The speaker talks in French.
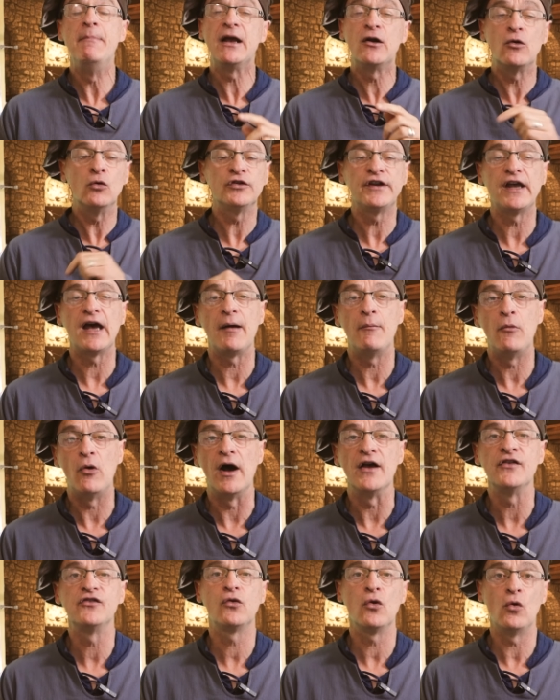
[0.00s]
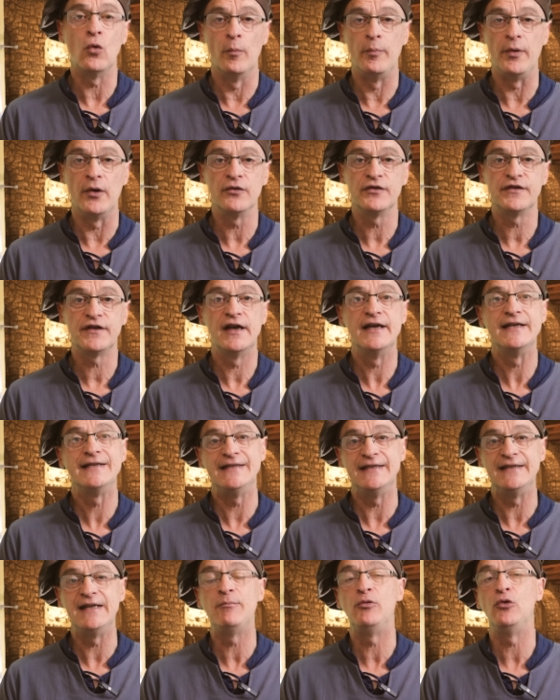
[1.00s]
mais contrairement à ce que l'on pense,
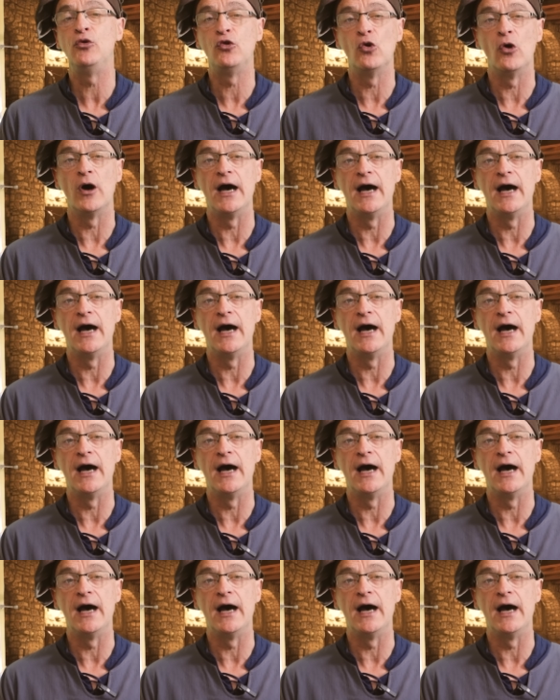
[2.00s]
c'était plutôt